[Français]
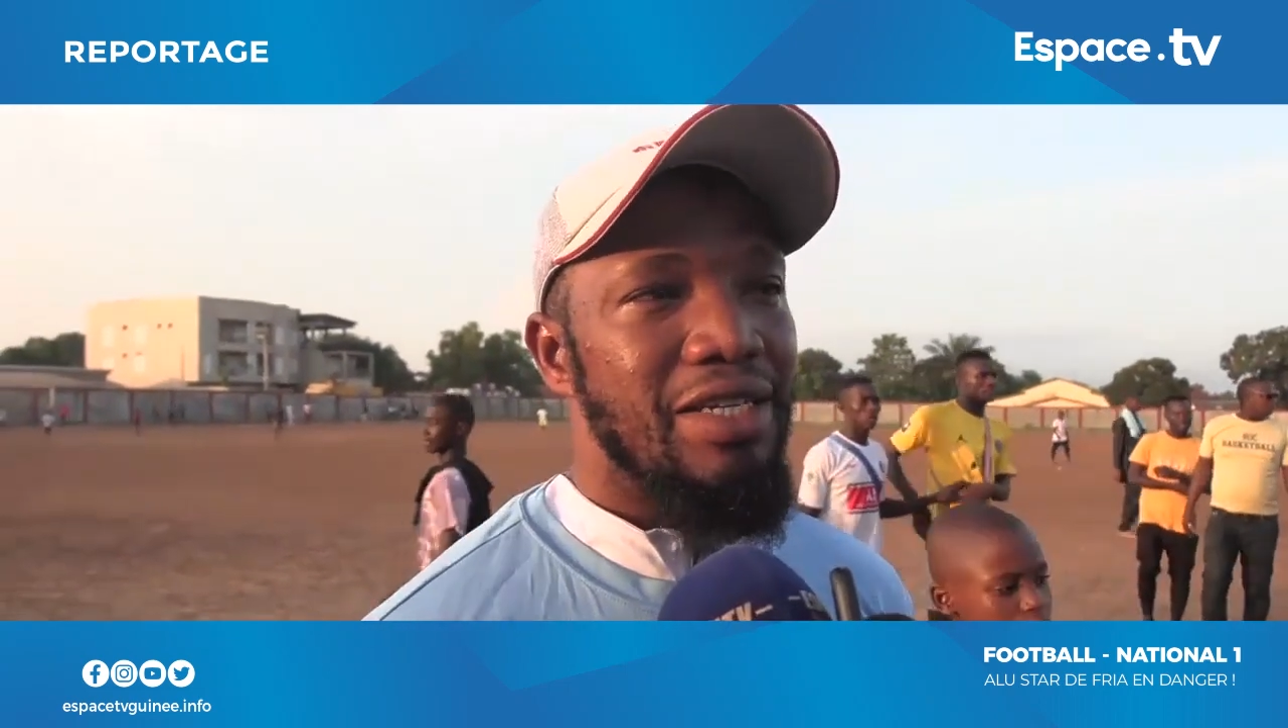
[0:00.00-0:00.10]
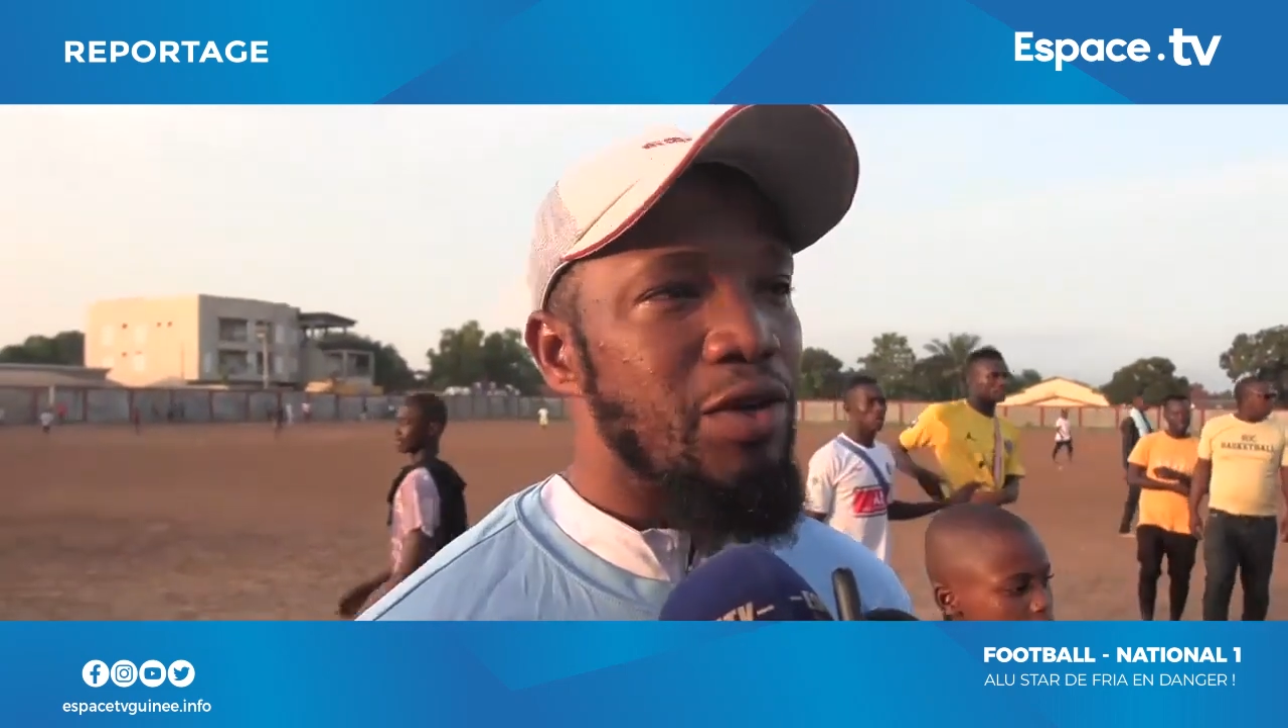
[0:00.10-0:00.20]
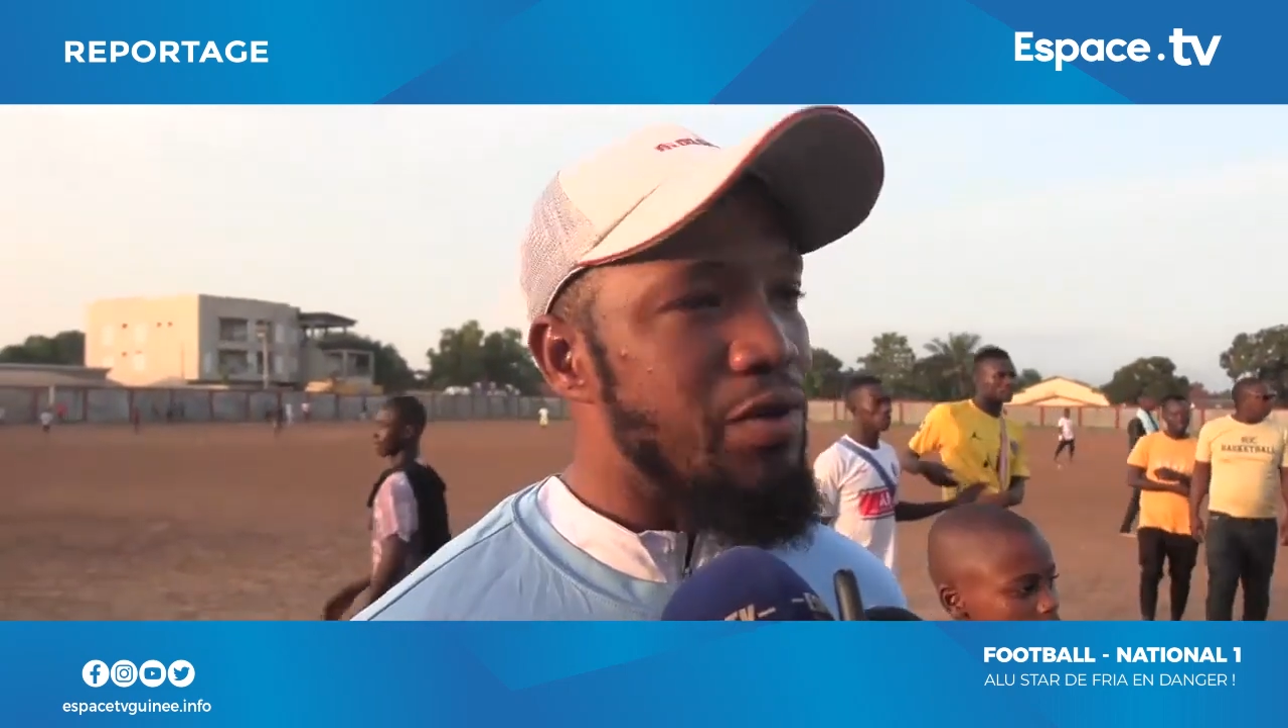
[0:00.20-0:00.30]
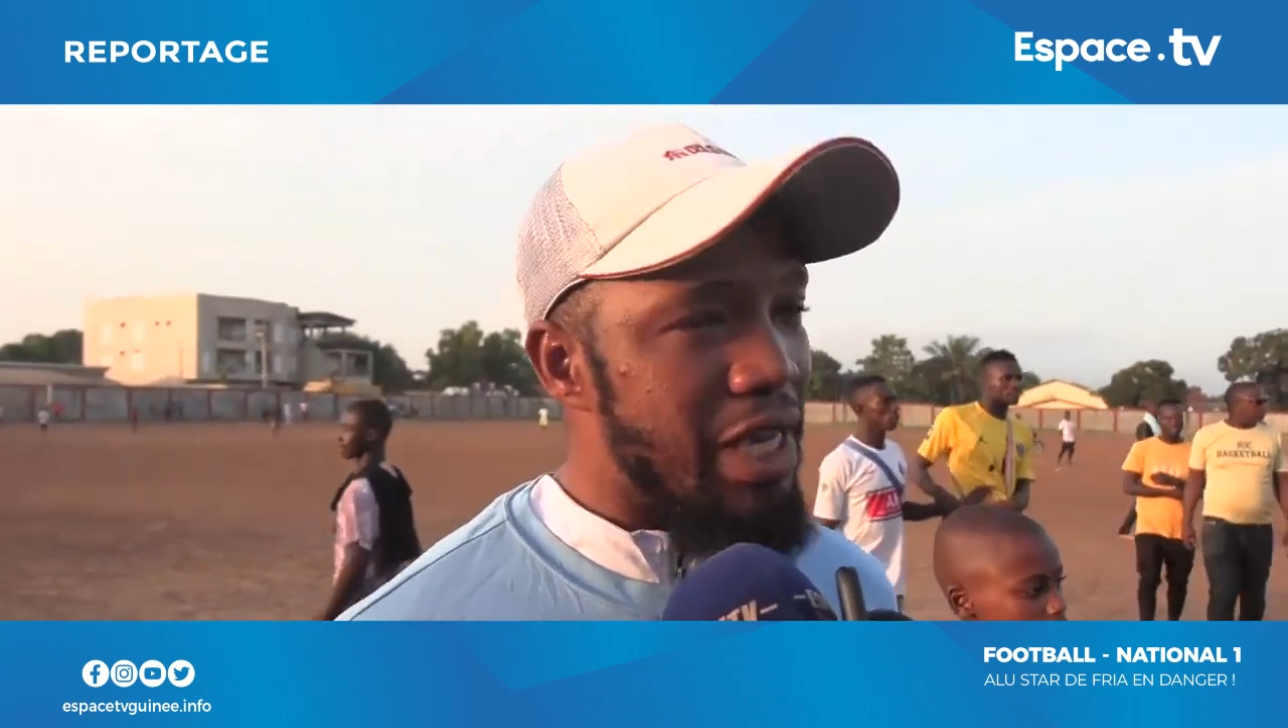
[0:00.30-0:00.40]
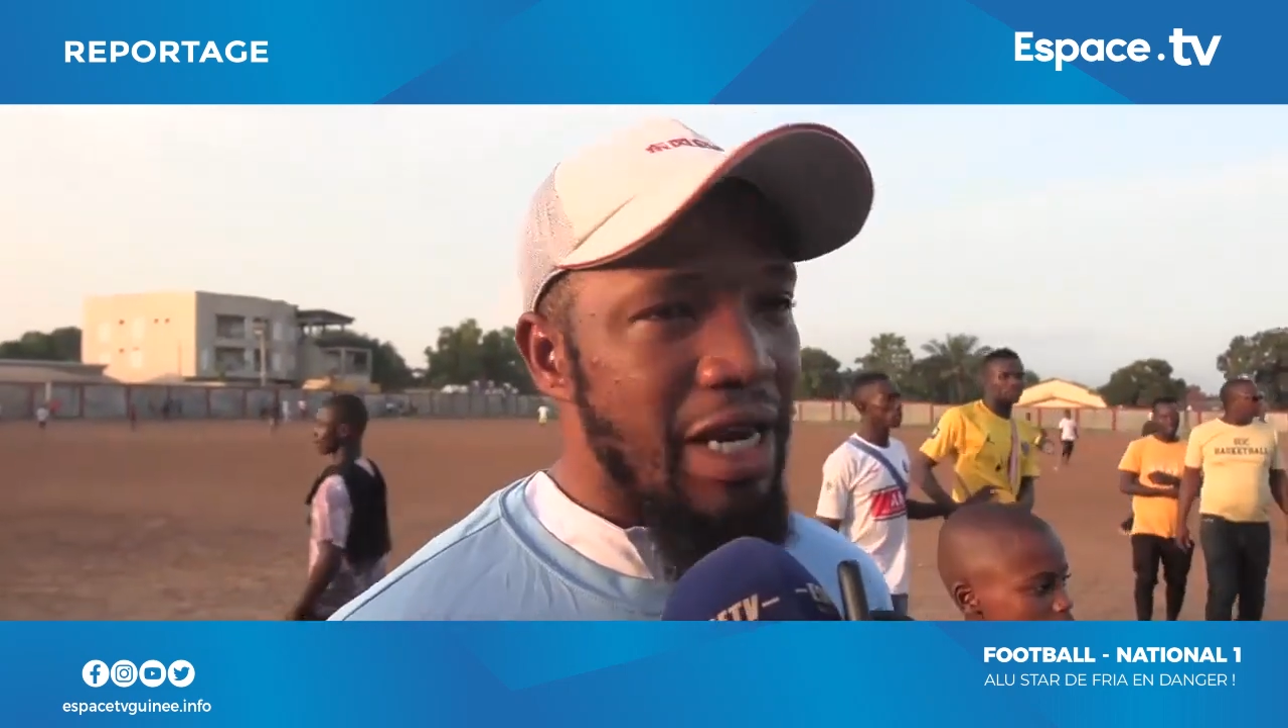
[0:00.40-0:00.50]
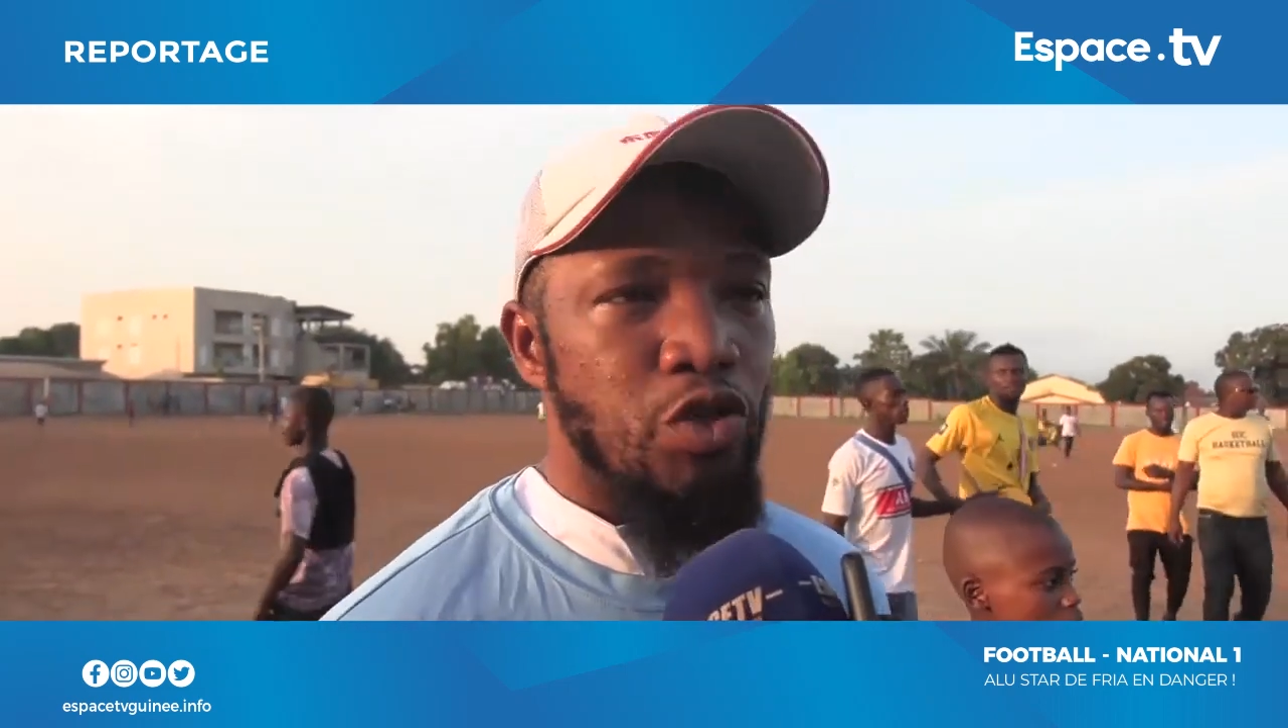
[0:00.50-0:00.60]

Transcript: Donc c'est la